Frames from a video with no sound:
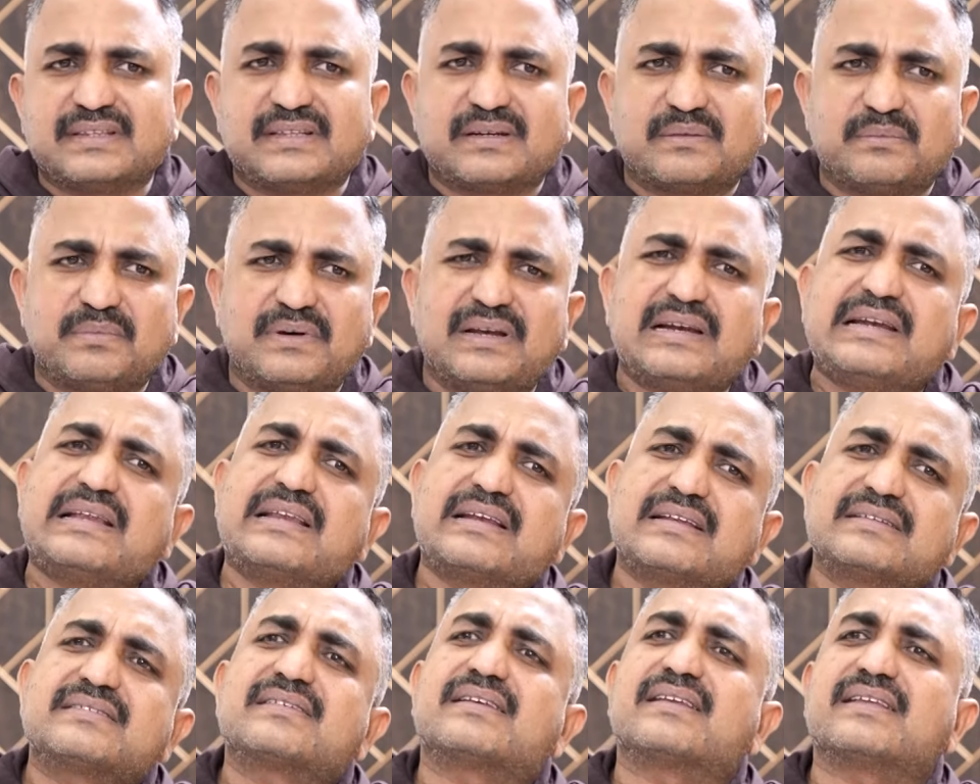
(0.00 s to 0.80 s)
సందర్భాలు
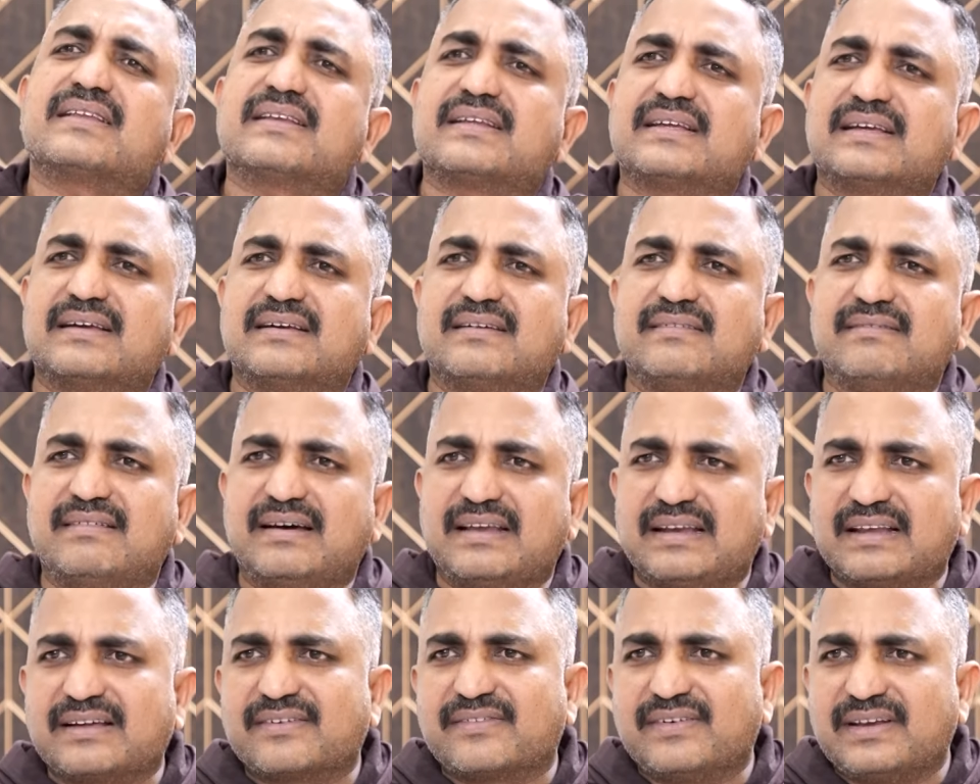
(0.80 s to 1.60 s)
రేరెస్ట్ లేదు ఇక
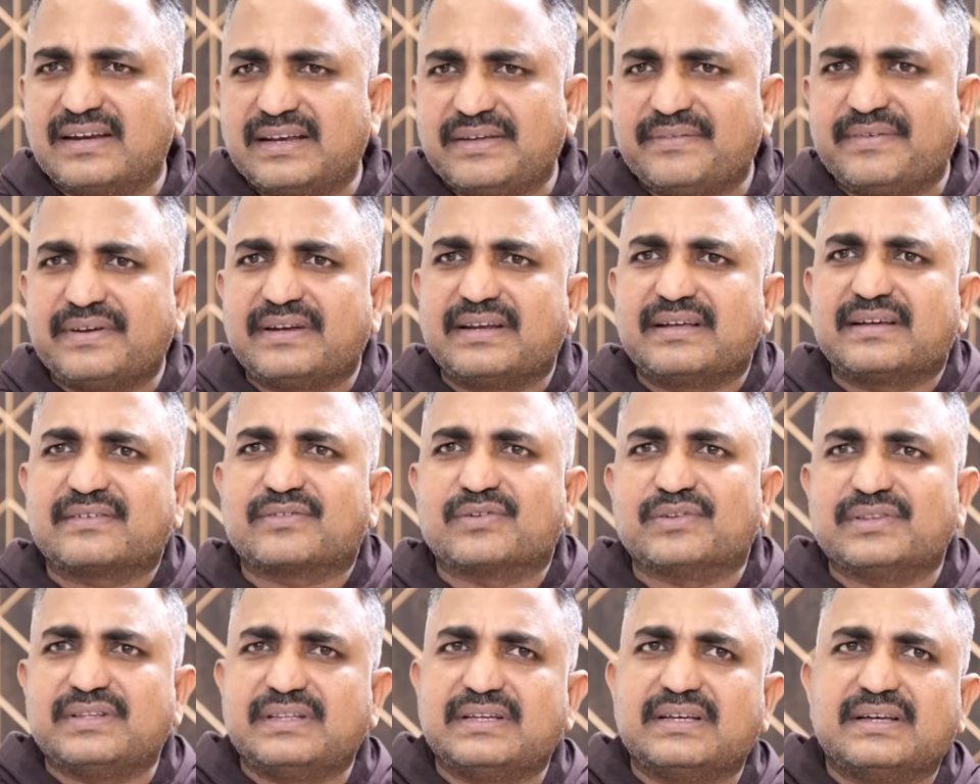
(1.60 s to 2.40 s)
వాళ్ళకి వాళ్ళు ఏమైనా
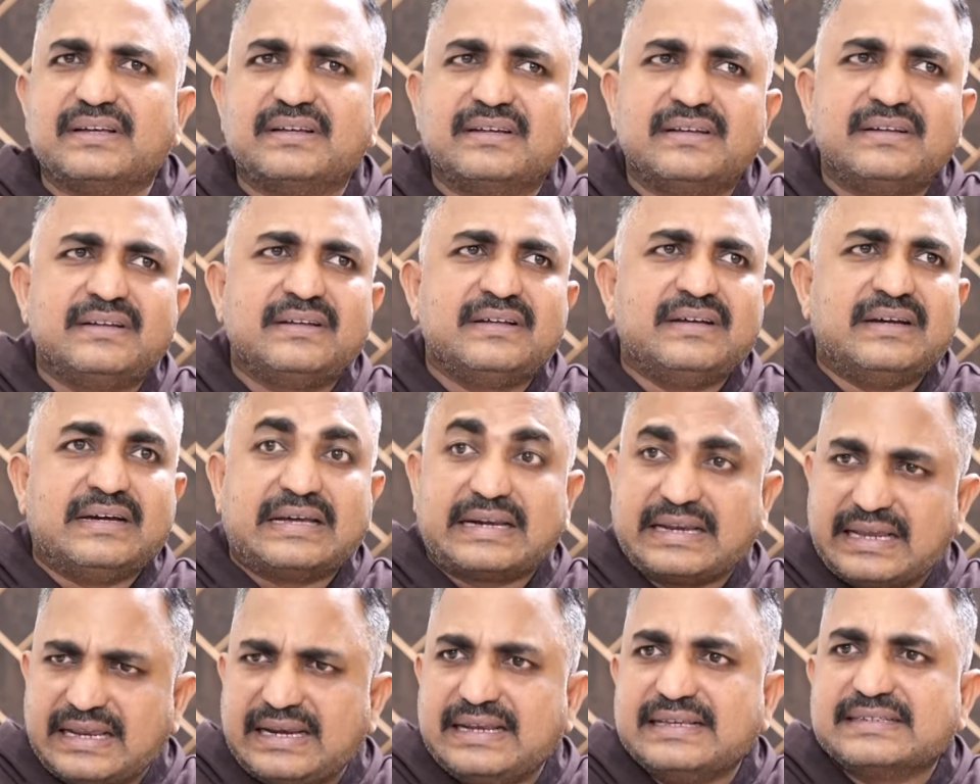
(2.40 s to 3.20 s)
కొద్దిగా
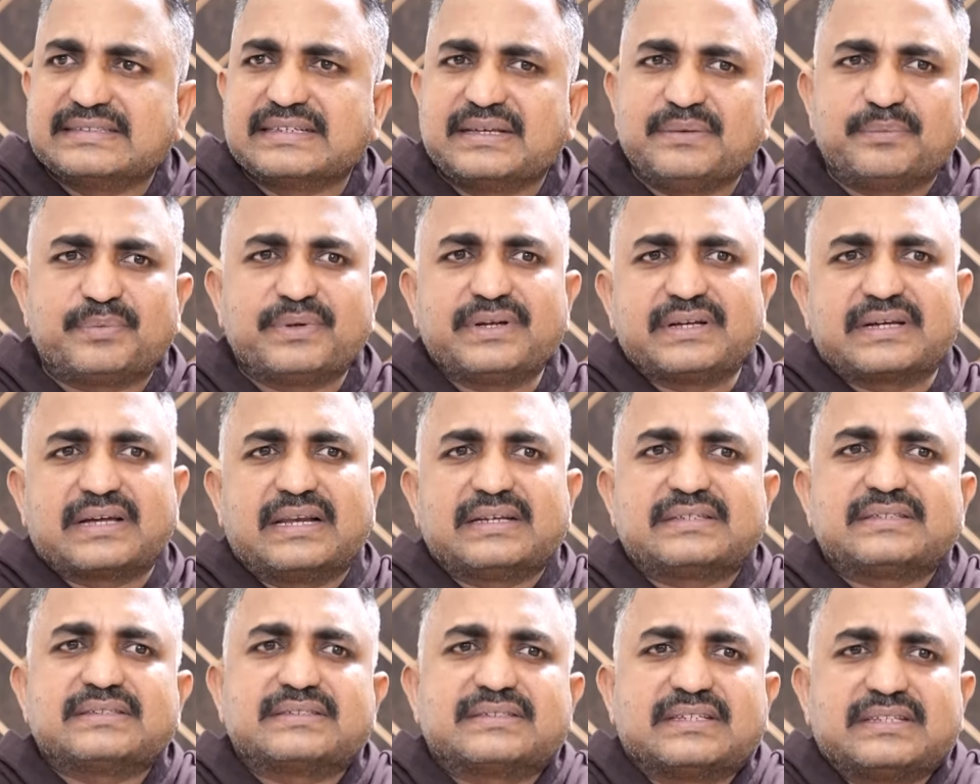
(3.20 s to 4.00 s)
రియలైజ్ అయిపోయి
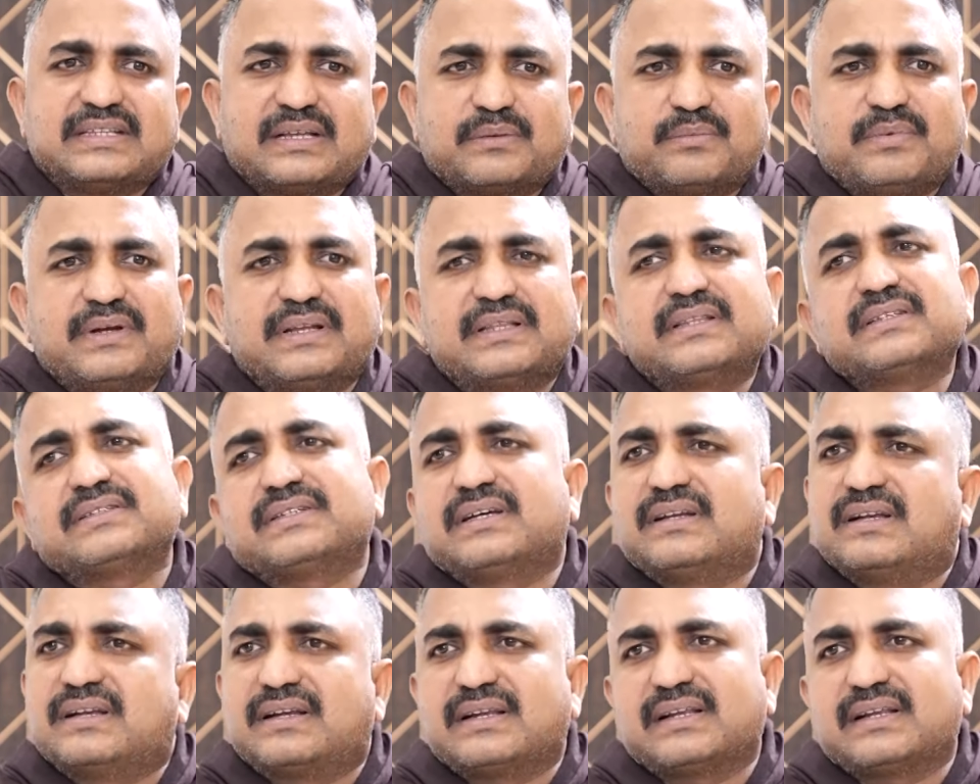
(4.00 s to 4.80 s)
కలిసిన సందర్భాలు అయితే చాలా